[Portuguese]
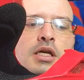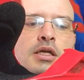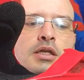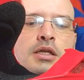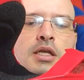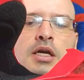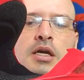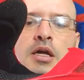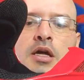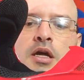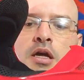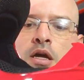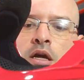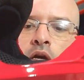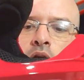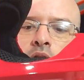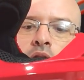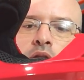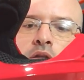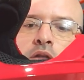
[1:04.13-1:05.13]
aí, né?
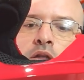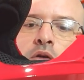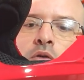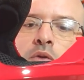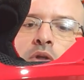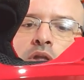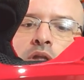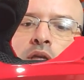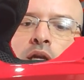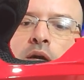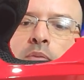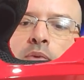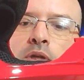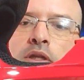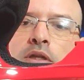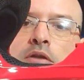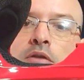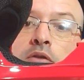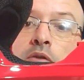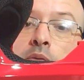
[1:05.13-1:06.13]
De não entrar para
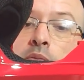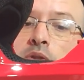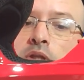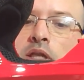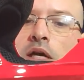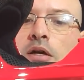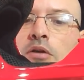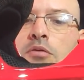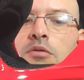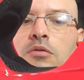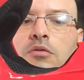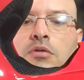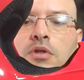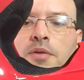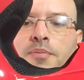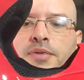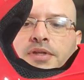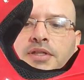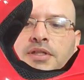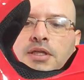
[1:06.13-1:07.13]
dentro do habitáculo do
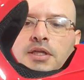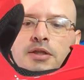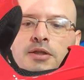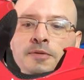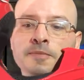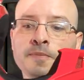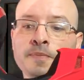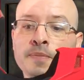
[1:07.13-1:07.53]
capacete.